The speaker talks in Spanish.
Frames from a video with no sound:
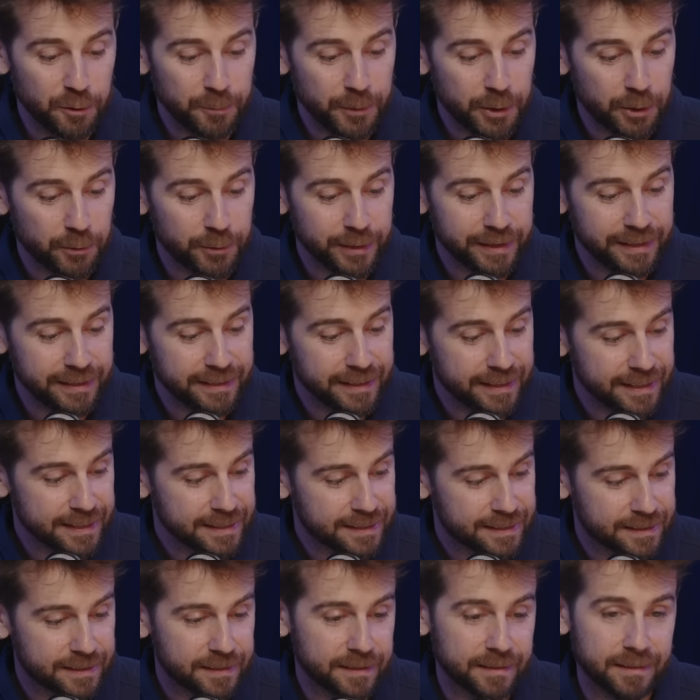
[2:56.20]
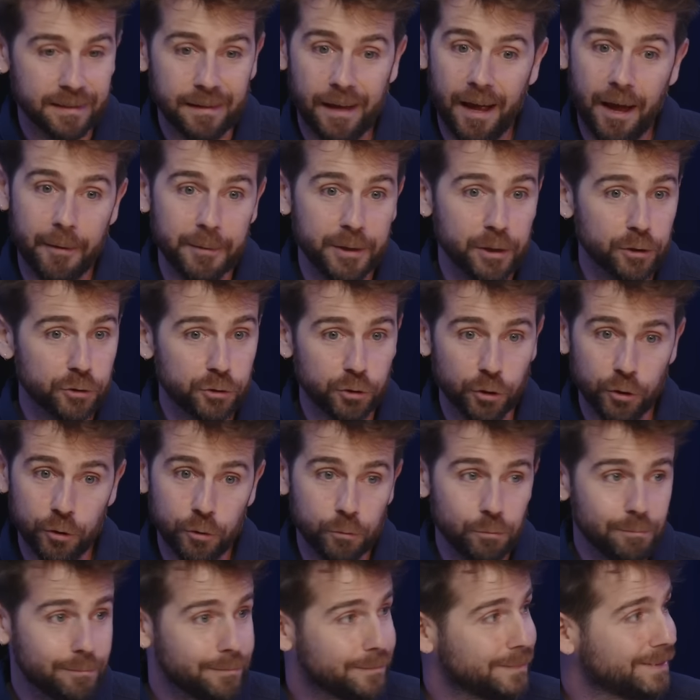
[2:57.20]
número 23. Ha habido todo
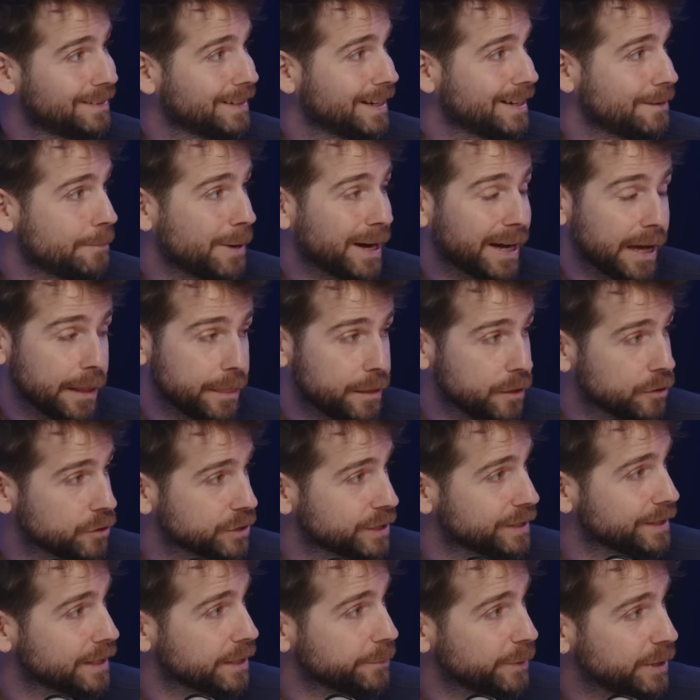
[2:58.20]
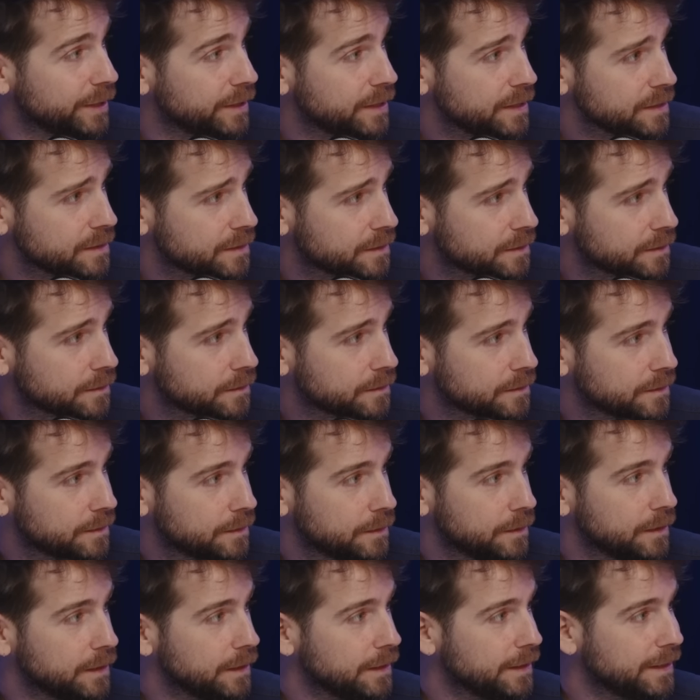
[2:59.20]
una vacaciones entre medias. Sí,
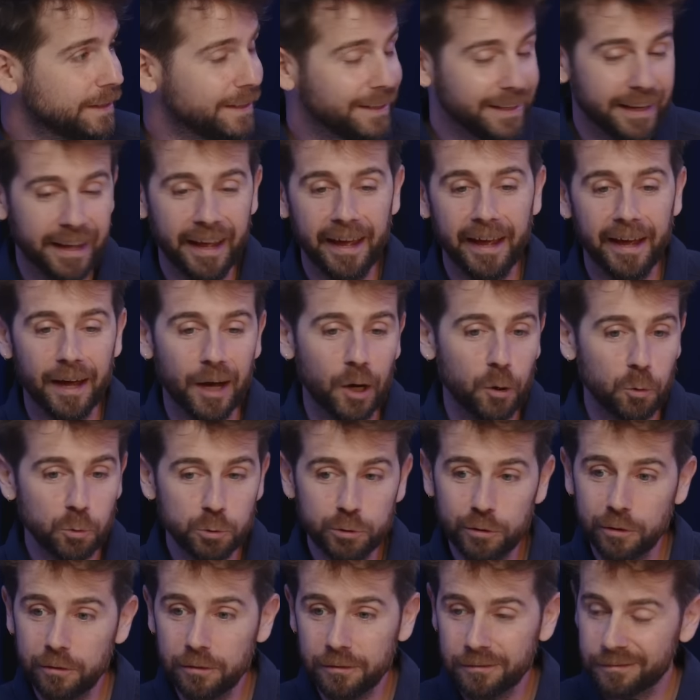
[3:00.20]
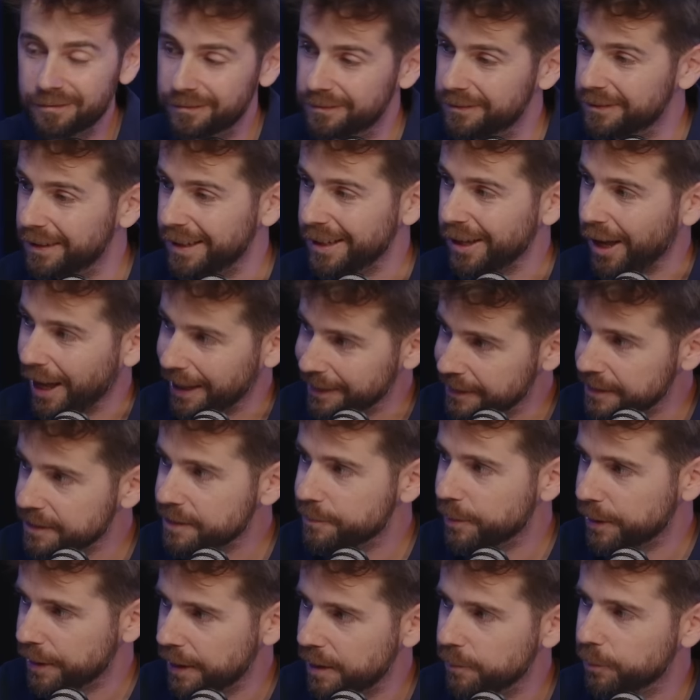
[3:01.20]
Y eh, justo antes de
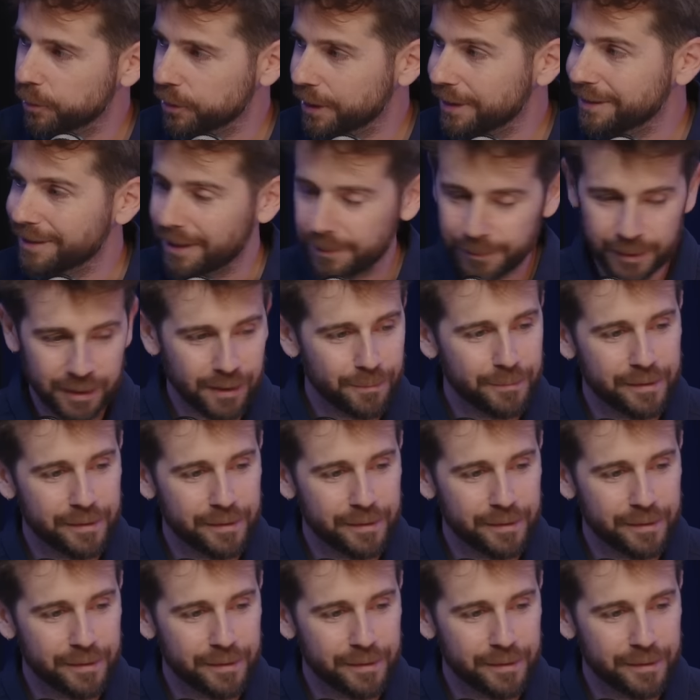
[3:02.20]
empezar el podcast, de repente he